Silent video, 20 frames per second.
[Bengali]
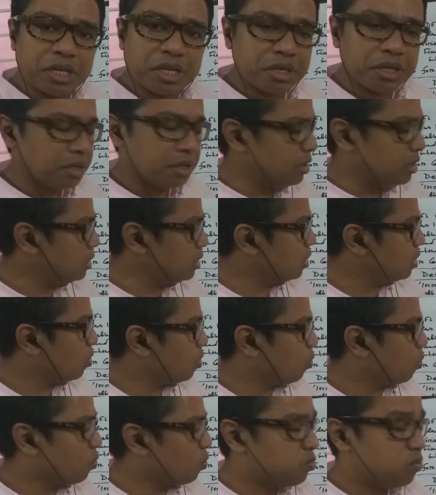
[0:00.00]
ডিগ্রি
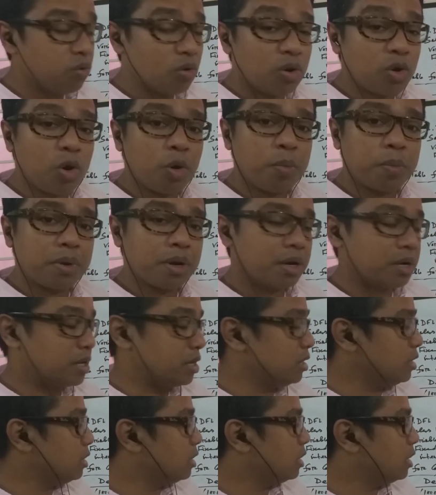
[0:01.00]
ও ফর
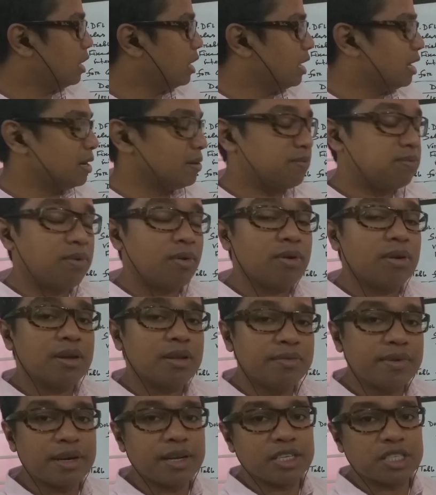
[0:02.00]
অপারেটিং এল ফর
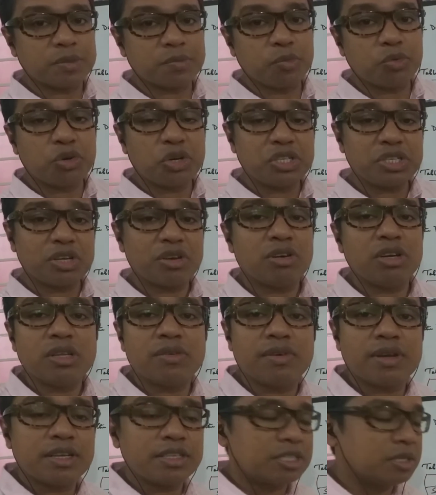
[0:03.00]
লিভারেজ পরিচালন
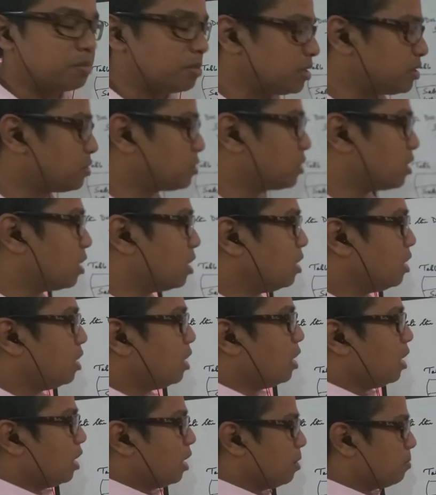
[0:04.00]
লিভারেজের মাত্রা
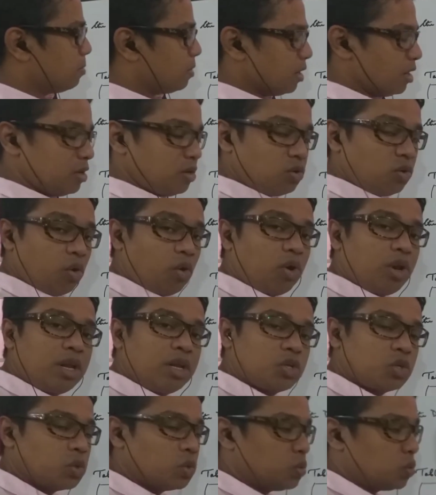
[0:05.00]
আমরা
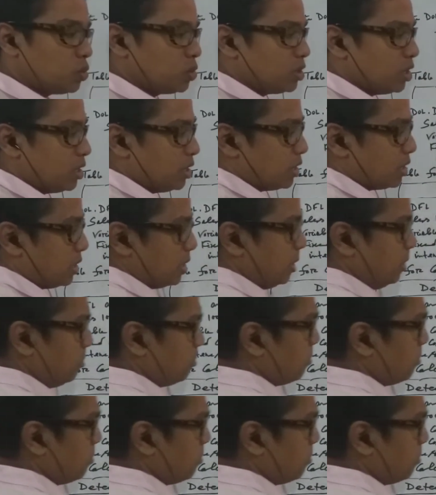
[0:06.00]
ডলের সূত্র জানি কি